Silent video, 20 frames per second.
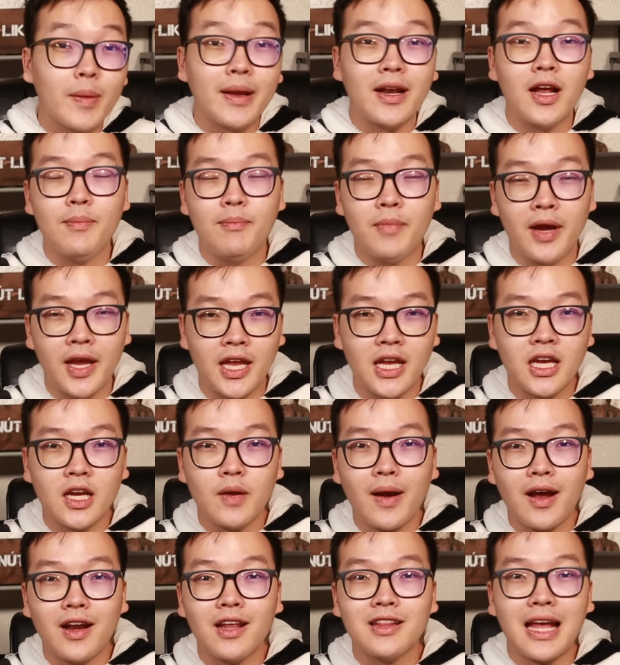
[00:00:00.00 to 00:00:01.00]
các bạn ở Mỹ, các
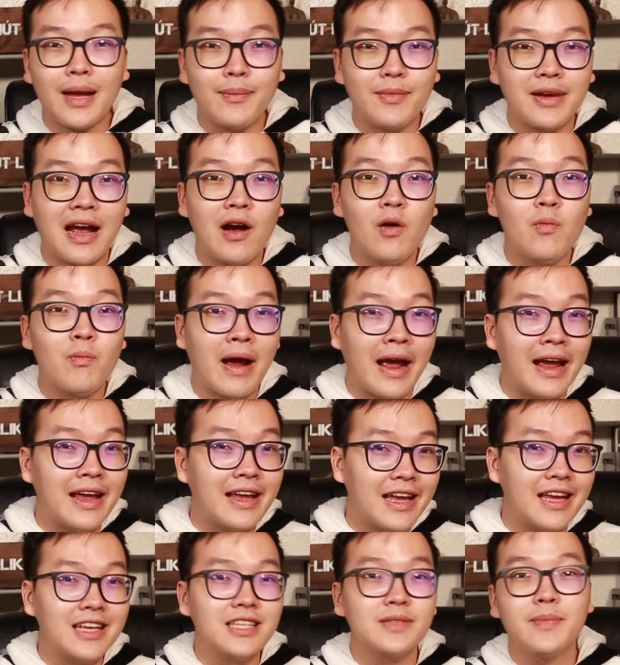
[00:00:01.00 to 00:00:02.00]
bạn có thể tham khảo mã
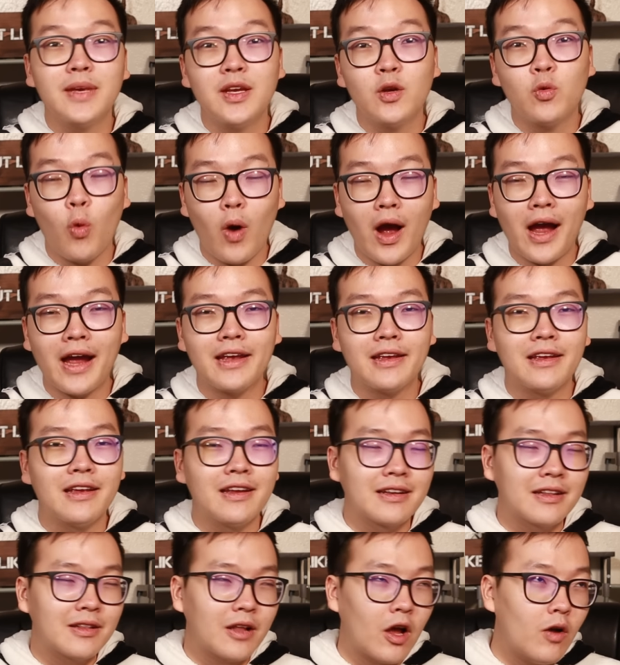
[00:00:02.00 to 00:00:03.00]
SPY,
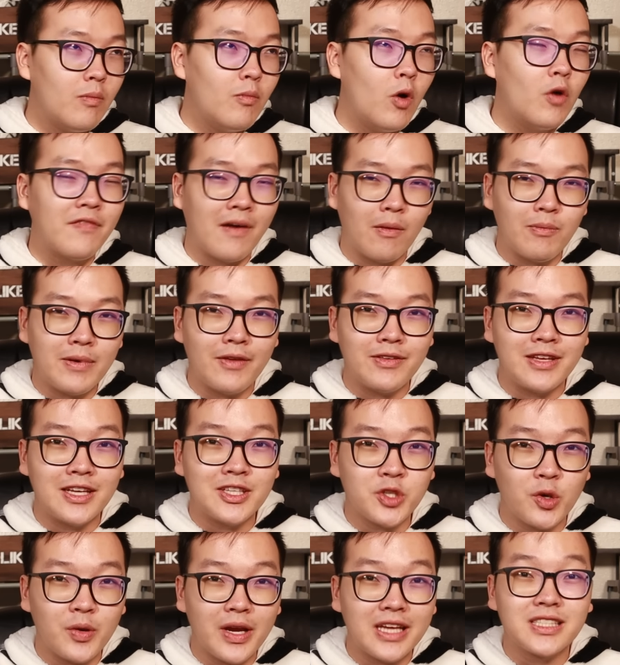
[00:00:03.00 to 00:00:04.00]
nó mô phỏng theo chỉ
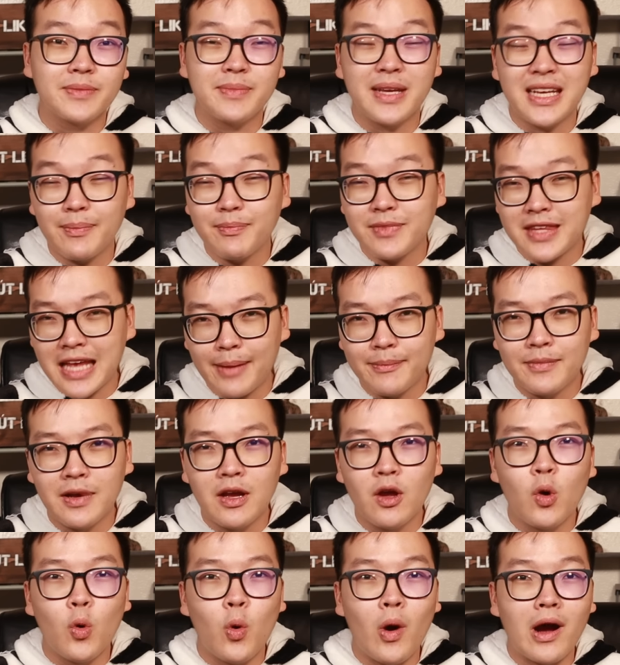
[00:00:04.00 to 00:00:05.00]
số S&P 500
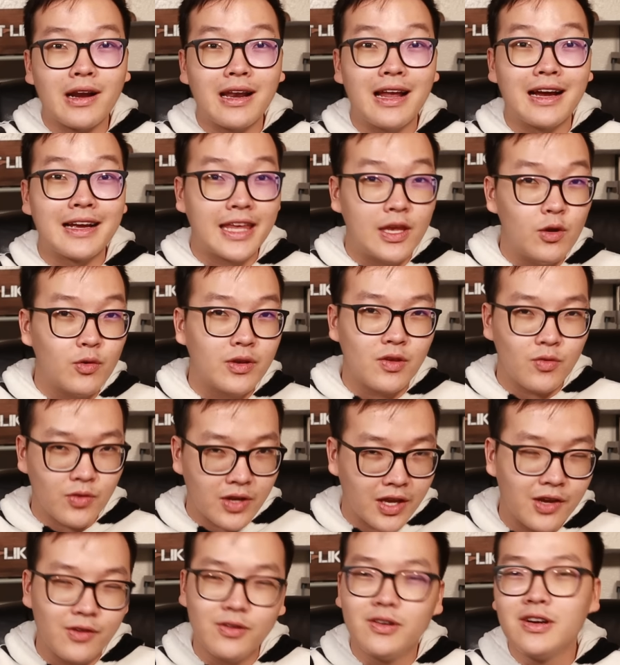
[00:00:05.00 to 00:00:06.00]
hoặc là
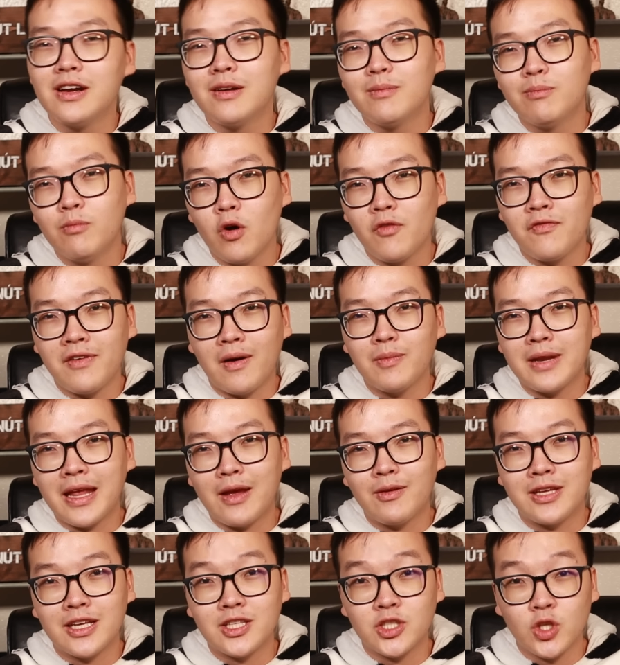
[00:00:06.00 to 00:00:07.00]
QQQ, mô phỏng
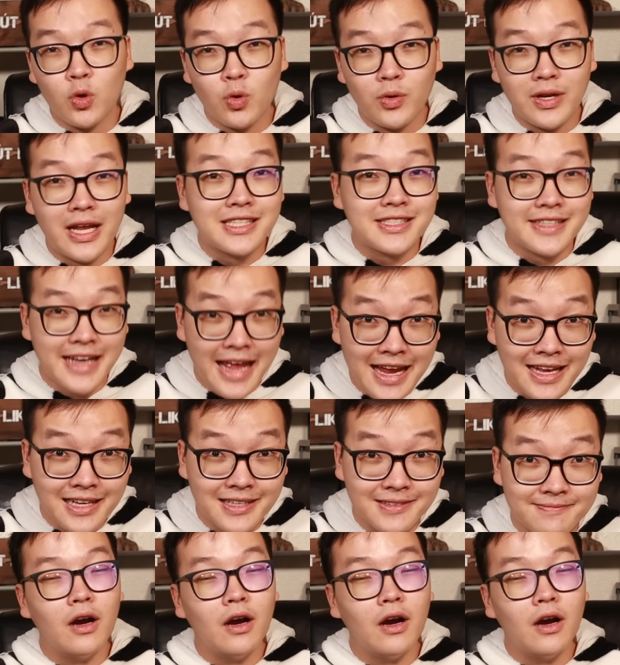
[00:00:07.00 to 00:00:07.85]
theo chỉ số của Nasdaq.